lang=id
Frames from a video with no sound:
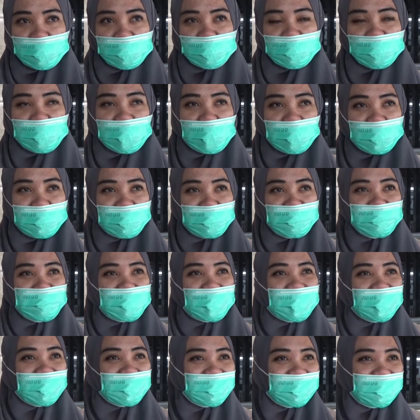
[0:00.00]
soalnya
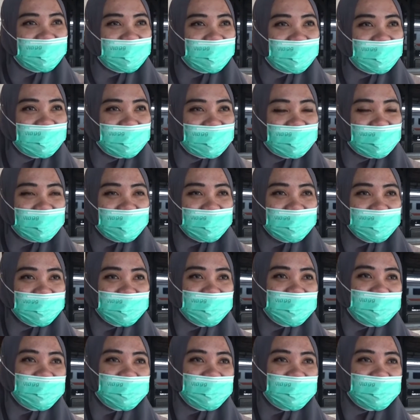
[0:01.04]
emang kan